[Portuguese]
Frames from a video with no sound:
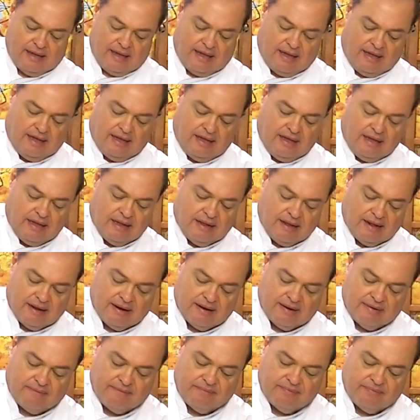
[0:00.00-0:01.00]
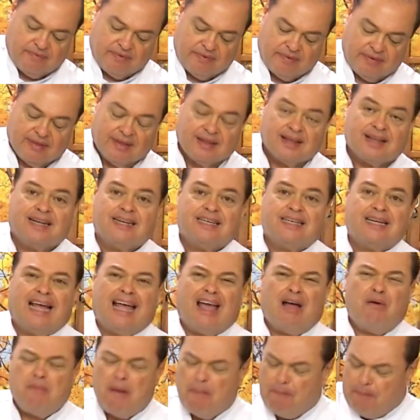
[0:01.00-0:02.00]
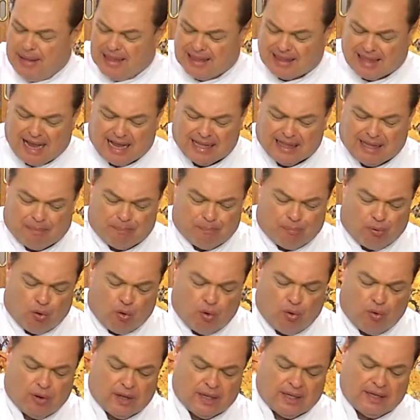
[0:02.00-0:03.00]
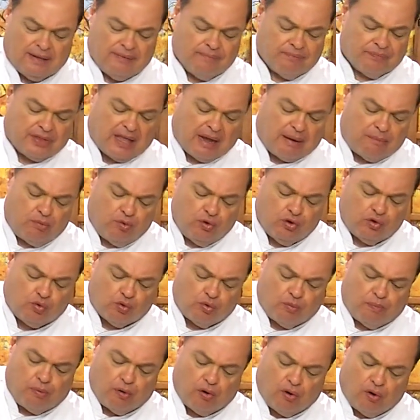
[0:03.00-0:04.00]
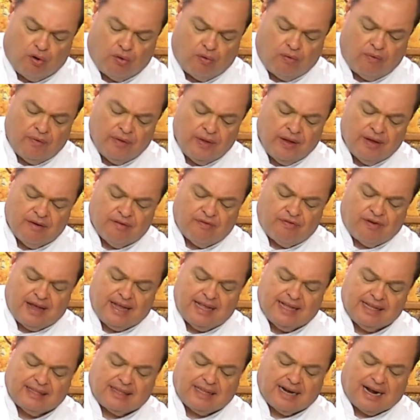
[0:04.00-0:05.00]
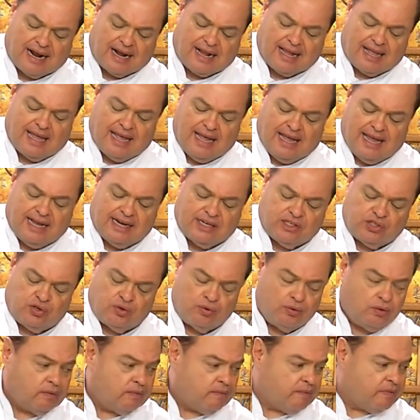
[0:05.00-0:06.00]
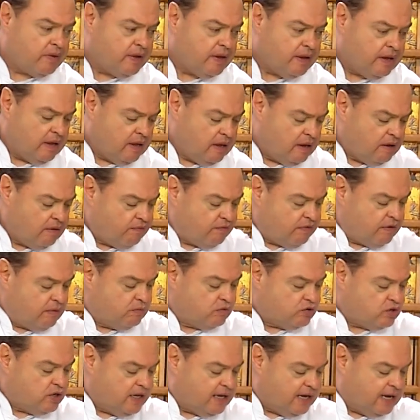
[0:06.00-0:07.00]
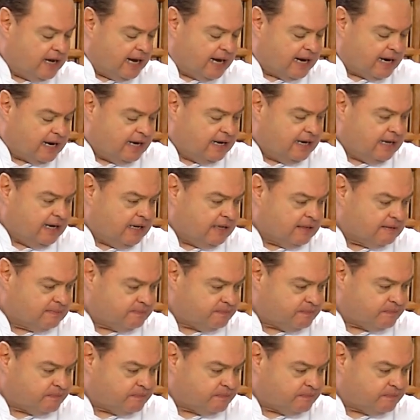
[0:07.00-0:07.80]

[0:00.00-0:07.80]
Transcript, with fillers: e é uma pitada boa, tá muito bom, vai entrar queijo. Vamos ligar ali.